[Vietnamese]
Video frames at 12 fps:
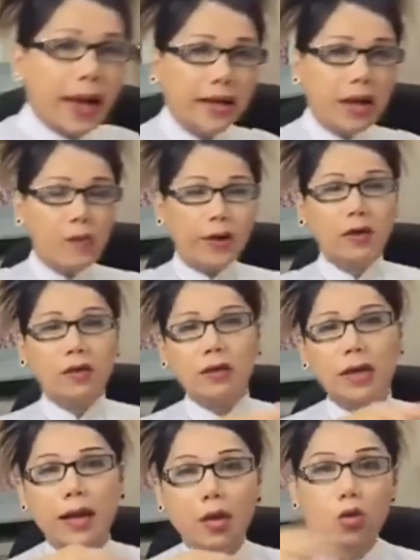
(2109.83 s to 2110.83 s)
một cái ra ngoài
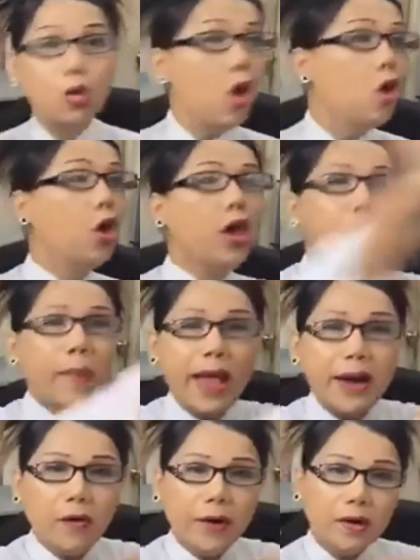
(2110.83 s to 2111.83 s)
đường vậy nè nó luyện
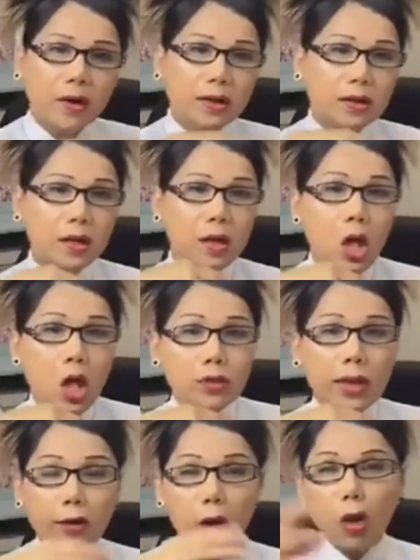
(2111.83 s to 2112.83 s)
mẹ ra ngoài đường hết trơn
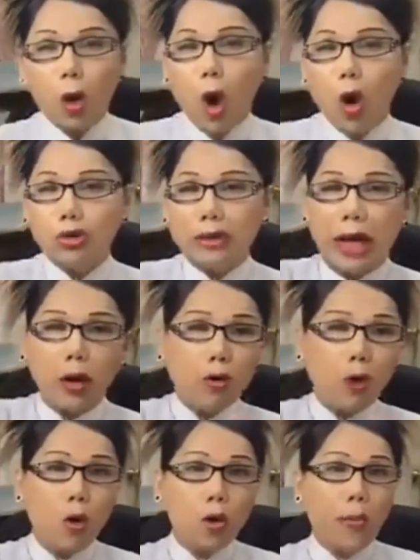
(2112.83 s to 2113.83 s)
tao nói khô sạch
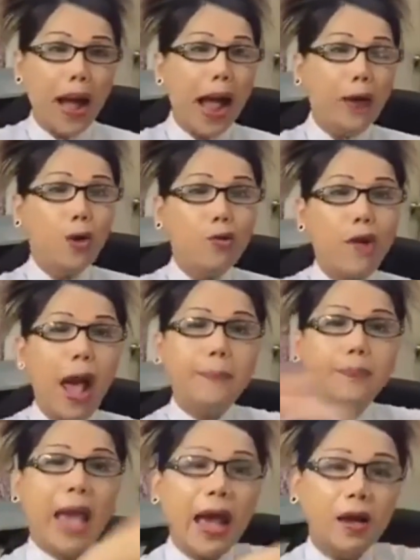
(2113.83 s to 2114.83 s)
khô đồ của bà nó
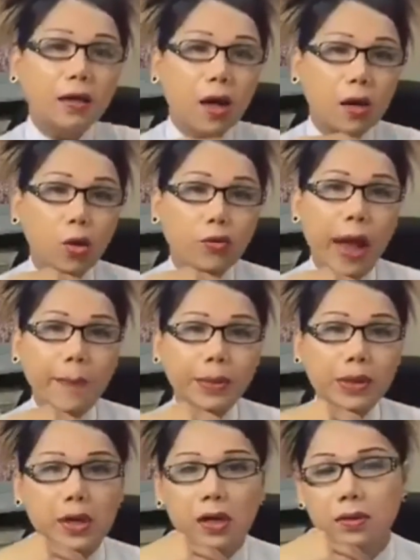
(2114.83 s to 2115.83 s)
đạp dắt hết trơn nó đập
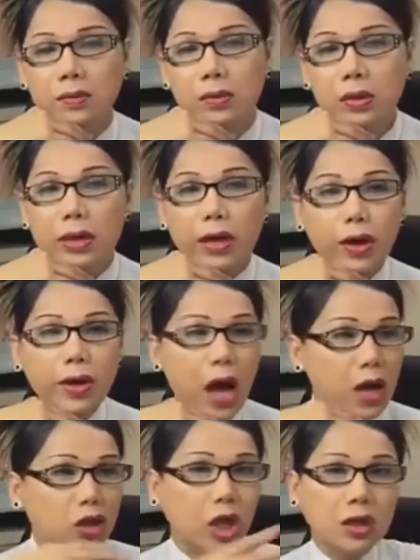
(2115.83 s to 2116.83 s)
hết trơn tao nói
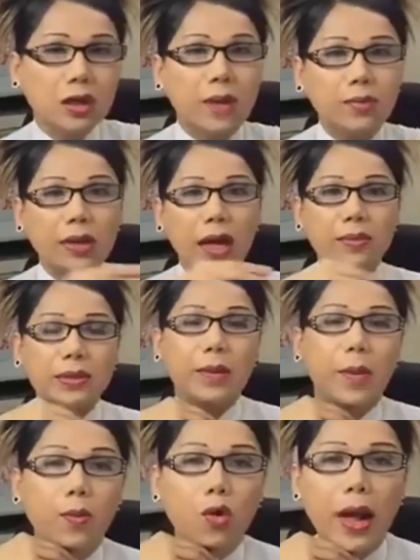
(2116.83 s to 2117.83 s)
đất sình không như vậy làm
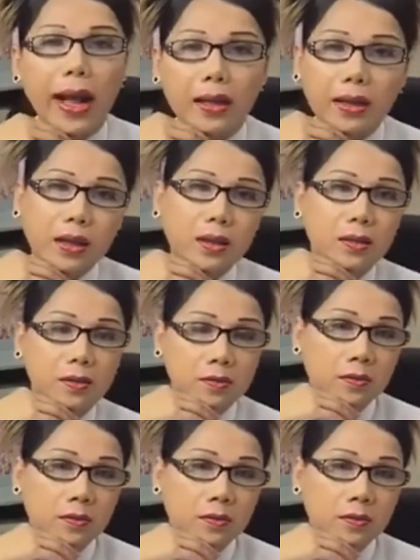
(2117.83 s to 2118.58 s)
sao mà mua ăn đây